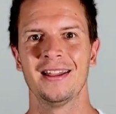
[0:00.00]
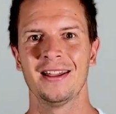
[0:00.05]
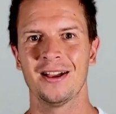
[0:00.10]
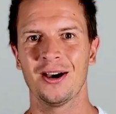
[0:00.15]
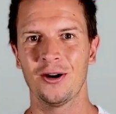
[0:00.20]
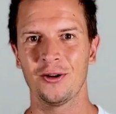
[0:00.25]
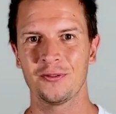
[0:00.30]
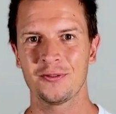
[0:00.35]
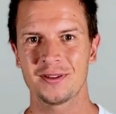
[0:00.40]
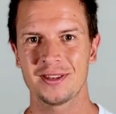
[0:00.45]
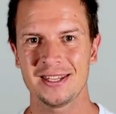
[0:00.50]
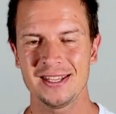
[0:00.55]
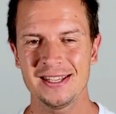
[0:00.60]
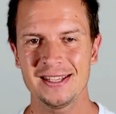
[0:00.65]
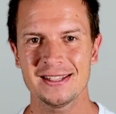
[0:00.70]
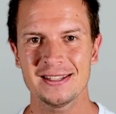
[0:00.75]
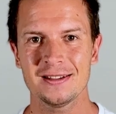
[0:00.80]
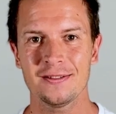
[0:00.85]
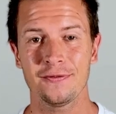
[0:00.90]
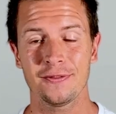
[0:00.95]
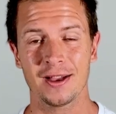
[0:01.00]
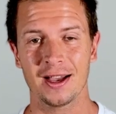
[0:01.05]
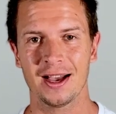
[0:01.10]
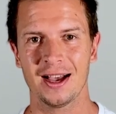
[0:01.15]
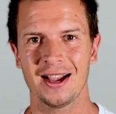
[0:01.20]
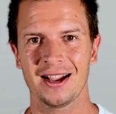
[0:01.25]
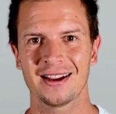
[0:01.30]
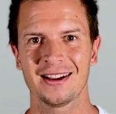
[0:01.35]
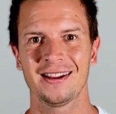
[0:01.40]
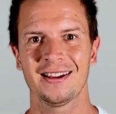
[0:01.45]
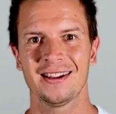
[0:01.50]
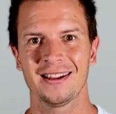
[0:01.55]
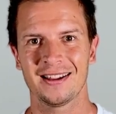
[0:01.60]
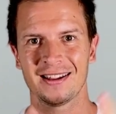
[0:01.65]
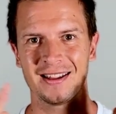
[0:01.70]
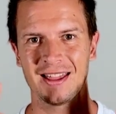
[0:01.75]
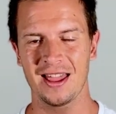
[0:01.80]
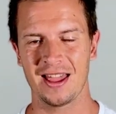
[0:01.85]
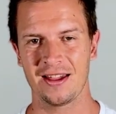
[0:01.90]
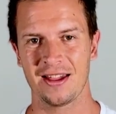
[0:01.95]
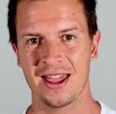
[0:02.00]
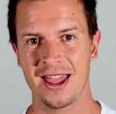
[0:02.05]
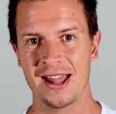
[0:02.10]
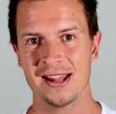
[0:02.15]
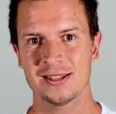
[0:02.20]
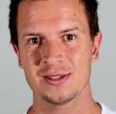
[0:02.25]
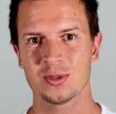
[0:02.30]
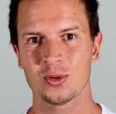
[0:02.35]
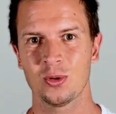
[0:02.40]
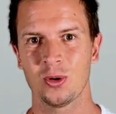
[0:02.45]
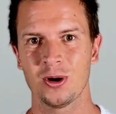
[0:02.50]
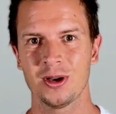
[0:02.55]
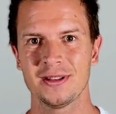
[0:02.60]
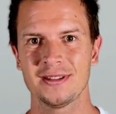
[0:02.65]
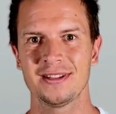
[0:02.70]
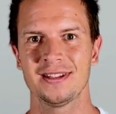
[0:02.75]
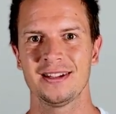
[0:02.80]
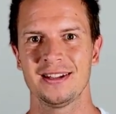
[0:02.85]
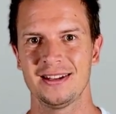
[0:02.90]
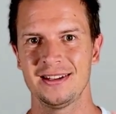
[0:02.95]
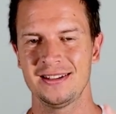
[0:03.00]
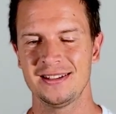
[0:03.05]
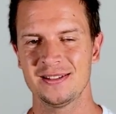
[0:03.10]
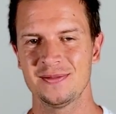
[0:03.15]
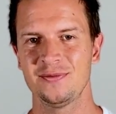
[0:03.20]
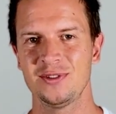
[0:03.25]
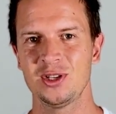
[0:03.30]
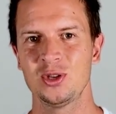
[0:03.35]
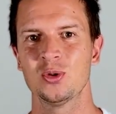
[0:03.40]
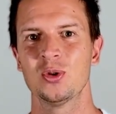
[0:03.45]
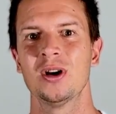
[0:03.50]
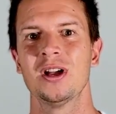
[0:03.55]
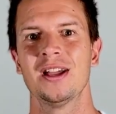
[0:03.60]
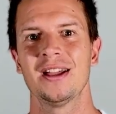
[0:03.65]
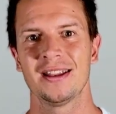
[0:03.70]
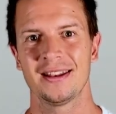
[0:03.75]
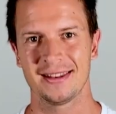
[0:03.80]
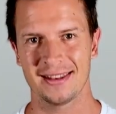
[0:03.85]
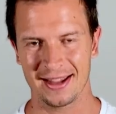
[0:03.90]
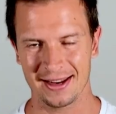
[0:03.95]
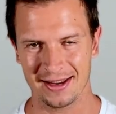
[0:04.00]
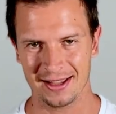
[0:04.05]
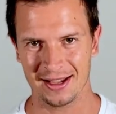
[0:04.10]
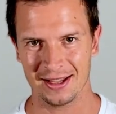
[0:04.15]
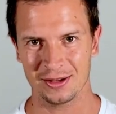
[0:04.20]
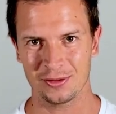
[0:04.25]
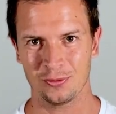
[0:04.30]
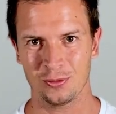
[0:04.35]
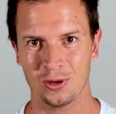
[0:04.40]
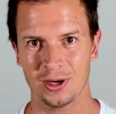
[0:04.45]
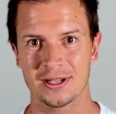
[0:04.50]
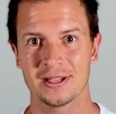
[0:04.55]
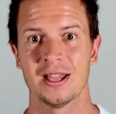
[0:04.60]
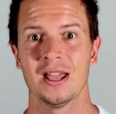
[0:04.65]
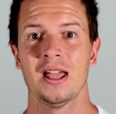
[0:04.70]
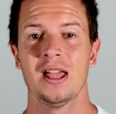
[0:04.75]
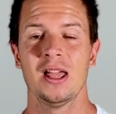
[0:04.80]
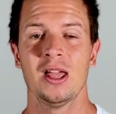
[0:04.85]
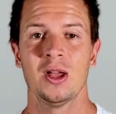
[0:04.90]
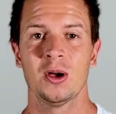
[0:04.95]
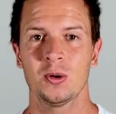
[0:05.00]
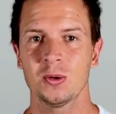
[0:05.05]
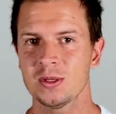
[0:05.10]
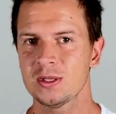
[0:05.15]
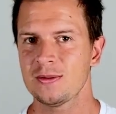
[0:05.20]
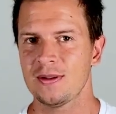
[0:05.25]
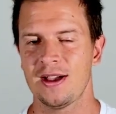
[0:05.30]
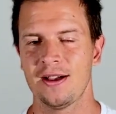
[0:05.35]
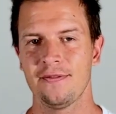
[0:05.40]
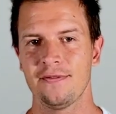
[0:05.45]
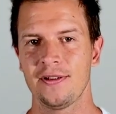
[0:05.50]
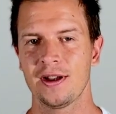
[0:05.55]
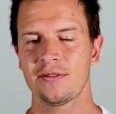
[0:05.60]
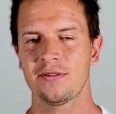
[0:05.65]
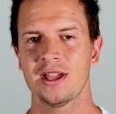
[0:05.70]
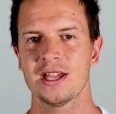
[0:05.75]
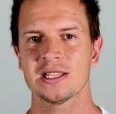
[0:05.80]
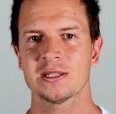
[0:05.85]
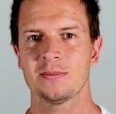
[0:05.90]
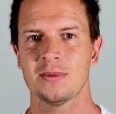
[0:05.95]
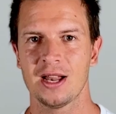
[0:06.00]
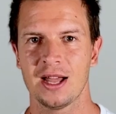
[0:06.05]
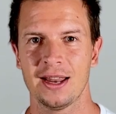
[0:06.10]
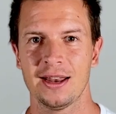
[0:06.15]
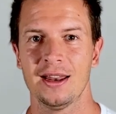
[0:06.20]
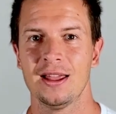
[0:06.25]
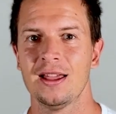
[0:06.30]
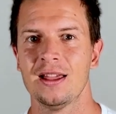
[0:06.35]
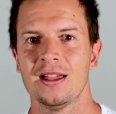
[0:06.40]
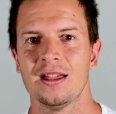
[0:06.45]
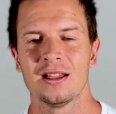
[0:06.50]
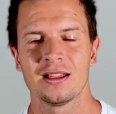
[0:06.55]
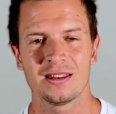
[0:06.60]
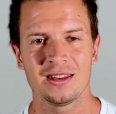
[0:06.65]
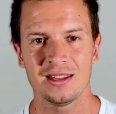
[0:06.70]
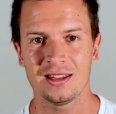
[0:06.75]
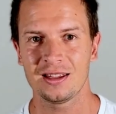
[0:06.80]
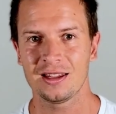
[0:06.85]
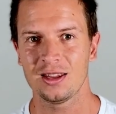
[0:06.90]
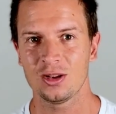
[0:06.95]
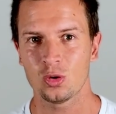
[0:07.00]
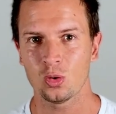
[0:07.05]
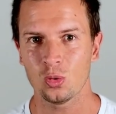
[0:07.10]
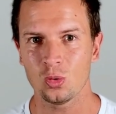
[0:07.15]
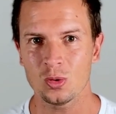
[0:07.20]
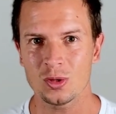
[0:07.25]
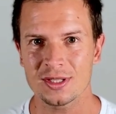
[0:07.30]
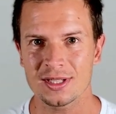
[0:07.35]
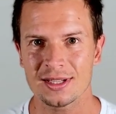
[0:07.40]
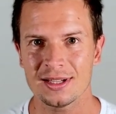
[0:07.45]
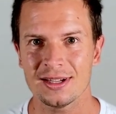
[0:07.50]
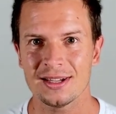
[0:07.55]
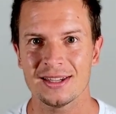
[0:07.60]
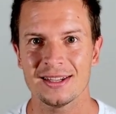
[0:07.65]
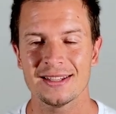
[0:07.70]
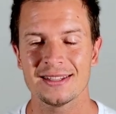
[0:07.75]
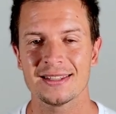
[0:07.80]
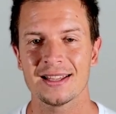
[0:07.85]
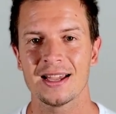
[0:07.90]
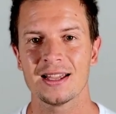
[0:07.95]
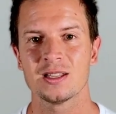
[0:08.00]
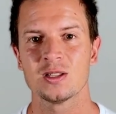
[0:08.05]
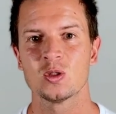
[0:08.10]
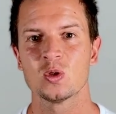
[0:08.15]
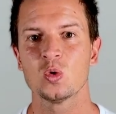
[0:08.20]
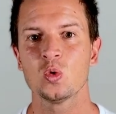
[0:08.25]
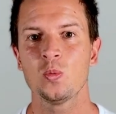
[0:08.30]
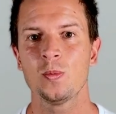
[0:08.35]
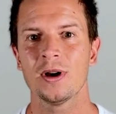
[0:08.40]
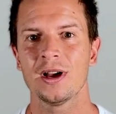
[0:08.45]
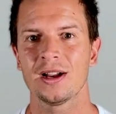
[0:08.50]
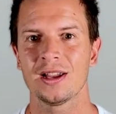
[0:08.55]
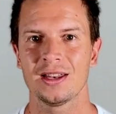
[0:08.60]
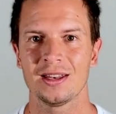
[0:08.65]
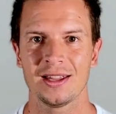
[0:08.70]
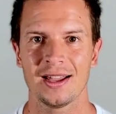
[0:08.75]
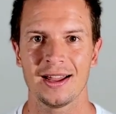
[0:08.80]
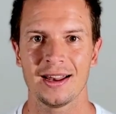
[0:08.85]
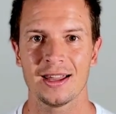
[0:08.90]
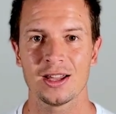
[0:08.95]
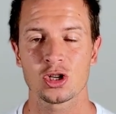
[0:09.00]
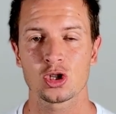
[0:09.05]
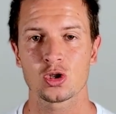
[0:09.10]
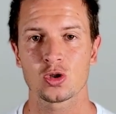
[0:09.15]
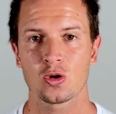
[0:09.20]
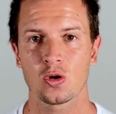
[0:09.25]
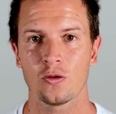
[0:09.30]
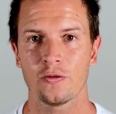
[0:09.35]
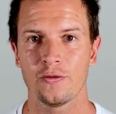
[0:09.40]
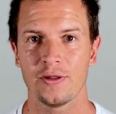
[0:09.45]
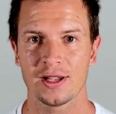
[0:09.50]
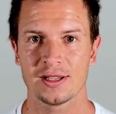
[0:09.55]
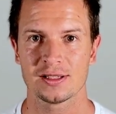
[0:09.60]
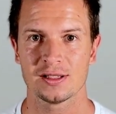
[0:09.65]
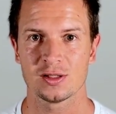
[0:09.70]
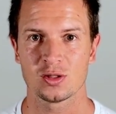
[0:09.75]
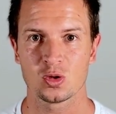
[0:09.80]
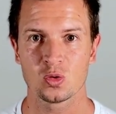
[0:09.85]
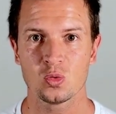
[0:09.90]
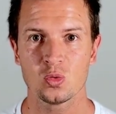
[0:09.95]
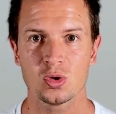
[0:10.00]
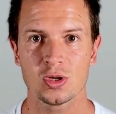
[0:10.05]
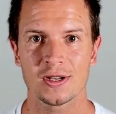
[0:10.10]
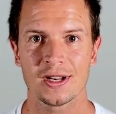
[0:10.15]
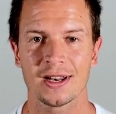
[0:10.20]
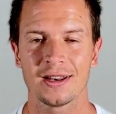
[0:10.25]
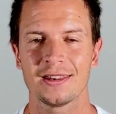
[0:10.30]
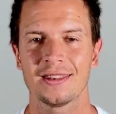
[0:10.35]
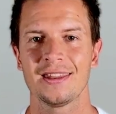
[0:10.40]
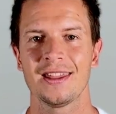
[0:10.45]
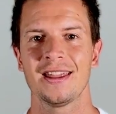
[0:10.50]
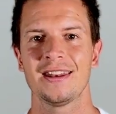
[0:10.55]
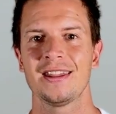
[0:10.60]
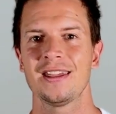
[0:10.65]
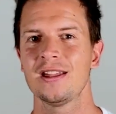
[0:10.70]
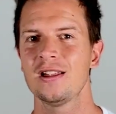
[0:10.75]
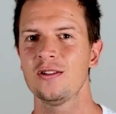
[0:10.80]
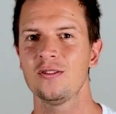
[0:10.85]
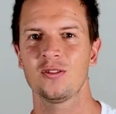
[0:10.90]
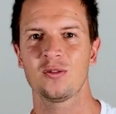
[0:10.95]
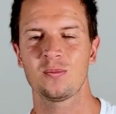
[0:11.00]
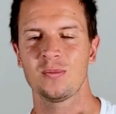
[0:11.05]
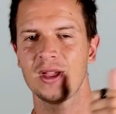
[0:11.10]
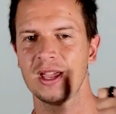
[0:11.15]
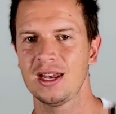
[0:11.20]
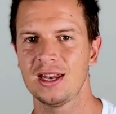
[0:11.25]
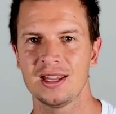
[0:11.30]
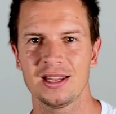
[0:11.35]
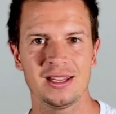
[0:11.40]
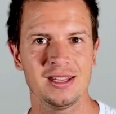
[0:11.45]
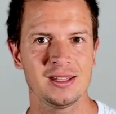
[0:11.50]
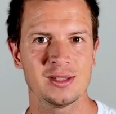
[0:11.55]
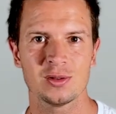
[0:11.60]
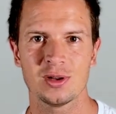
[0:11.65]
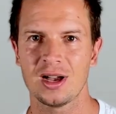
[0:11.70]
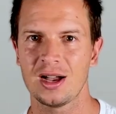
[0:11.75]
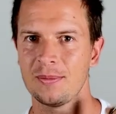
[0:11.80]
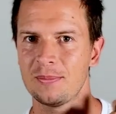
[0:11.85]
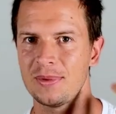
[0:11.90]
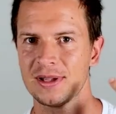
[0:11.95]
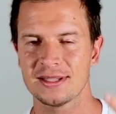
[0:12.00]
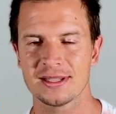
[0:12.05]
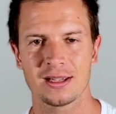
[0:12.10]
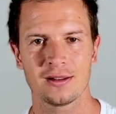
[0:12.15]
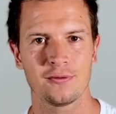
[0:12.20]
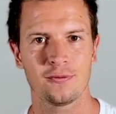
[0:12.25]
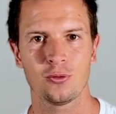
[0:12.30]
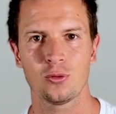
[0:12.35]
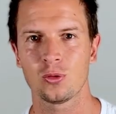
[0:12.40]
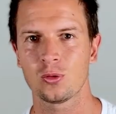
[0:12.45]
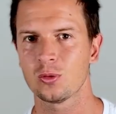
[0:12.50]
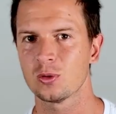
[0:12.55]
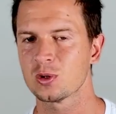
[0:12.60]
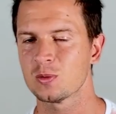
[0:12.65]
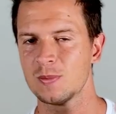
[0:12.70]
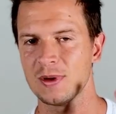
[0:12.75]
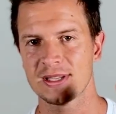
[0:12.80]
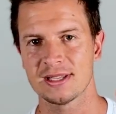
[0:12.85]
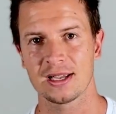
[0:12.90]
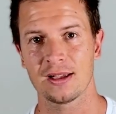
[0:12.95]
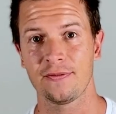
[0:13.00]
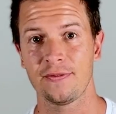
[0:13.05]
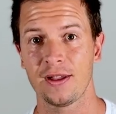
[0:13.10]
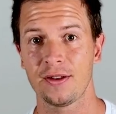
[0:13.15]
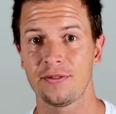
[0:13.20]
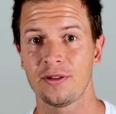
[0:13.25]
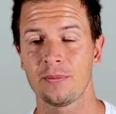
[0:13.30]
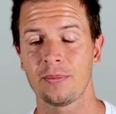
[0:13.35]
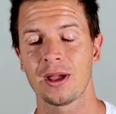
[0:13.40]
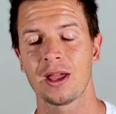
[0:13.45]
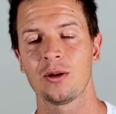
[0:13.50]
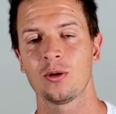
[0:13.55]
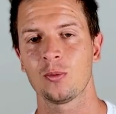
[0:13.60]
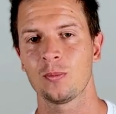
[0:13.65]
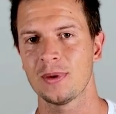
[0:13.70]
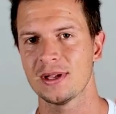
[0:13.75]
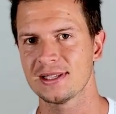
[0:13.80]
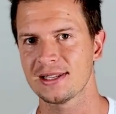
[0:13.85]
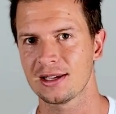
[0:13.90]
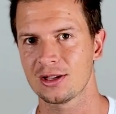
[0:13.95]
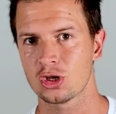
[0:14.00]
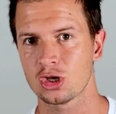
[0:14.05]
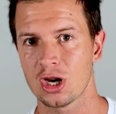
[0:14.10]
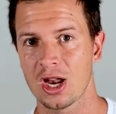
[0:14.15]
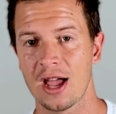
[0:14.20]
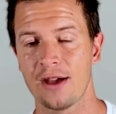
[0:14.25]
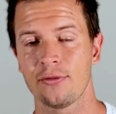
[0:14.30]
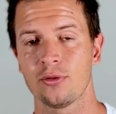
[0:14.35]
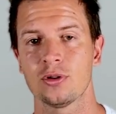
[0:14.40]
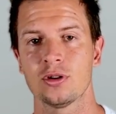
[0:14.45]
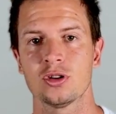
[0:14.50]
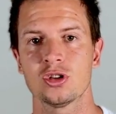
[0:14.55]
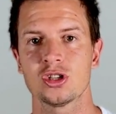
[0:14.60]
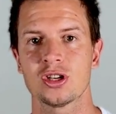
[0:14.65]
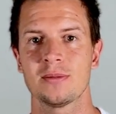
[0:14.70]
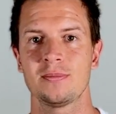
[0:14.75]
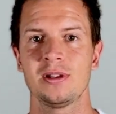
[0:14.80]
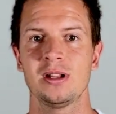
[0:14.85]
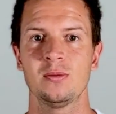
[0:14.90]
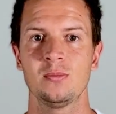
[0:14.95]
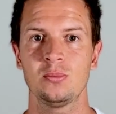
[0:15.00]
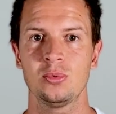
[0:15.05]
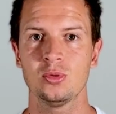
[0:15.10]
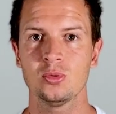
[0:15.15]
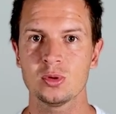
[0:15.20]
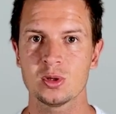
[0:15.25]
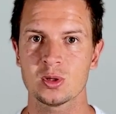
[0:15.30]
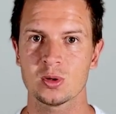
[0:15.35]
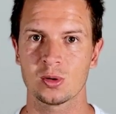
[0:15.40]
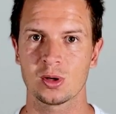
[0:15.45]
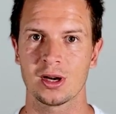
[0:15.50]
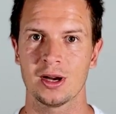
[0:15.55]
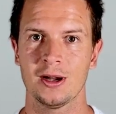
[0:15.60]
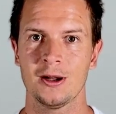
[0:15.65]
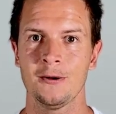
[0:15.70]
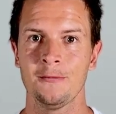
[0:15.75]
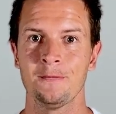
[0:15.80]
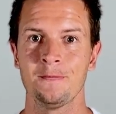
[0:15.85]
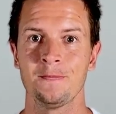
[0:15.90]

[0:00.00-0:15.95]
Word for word: Auf diese Fragen erhältst du heute in diesem Video deine Antwort. Und zwar fangen wir erstmal an. Die Ketose ist ein super genialer Stoffwechselzustand, der dir hilft, mehr Energie zu haben, besseren Fokus, bessere Fettverbrennung, besseren Schlaf und einen stabilen Blutzucker.